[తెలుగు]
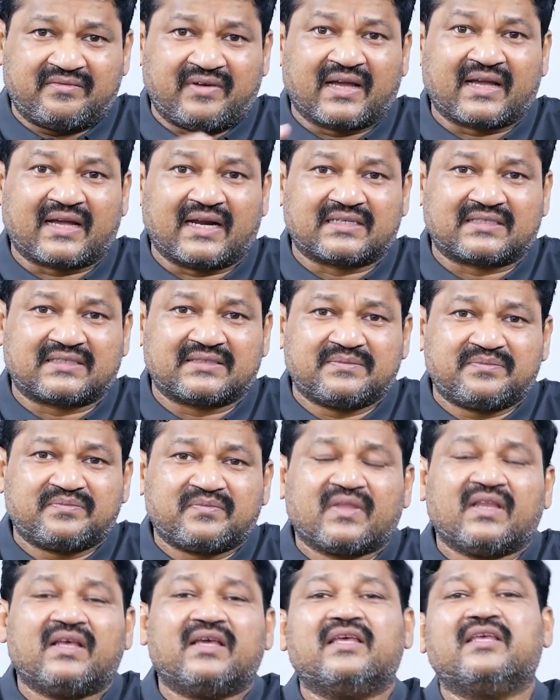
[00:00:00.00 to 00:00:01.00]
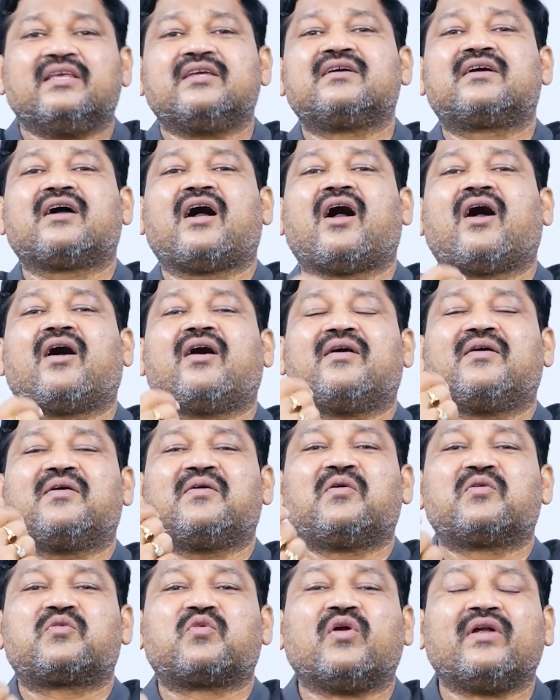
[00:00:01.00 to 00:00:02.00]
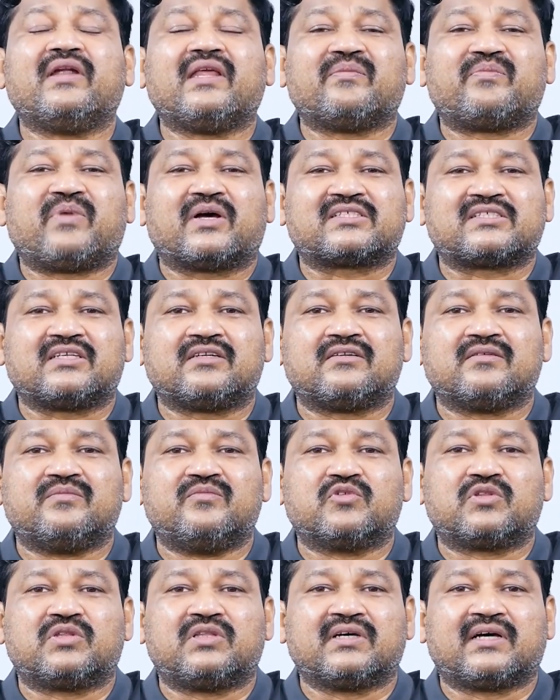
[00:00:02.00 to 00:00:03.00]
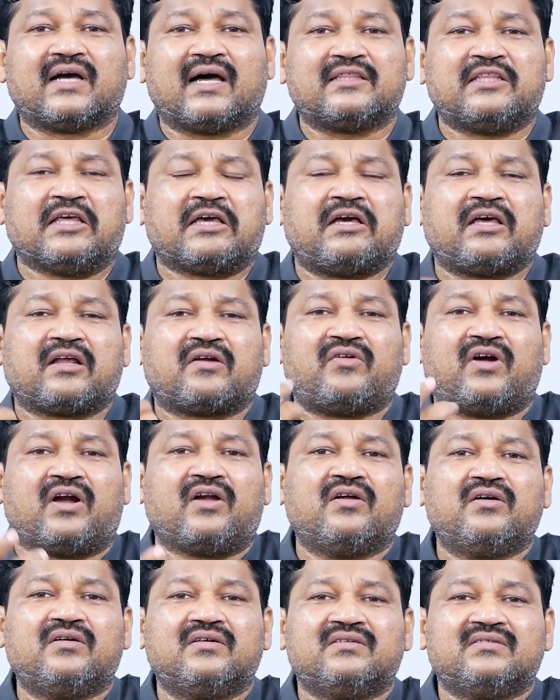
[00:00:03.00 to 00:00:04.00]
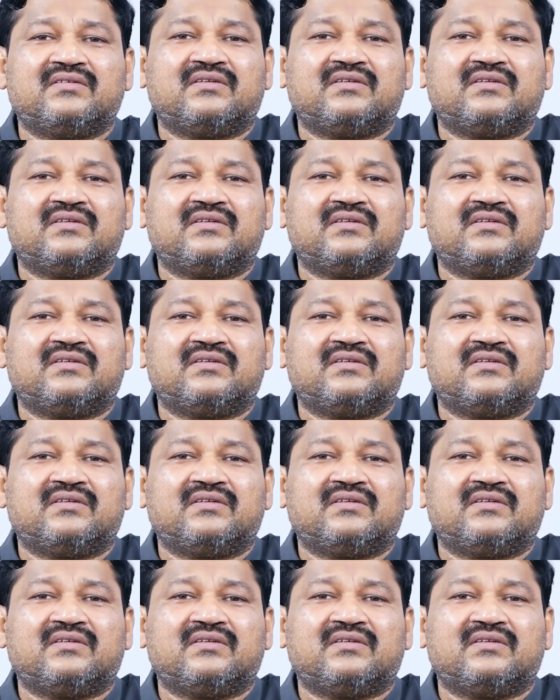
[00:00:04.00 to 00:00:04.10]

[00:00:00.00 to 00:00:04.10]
వెంకట్ ఇంకా ట్వంటీ పర్సెంట్ ముద్దుగా దగ్గర వాళ్ళు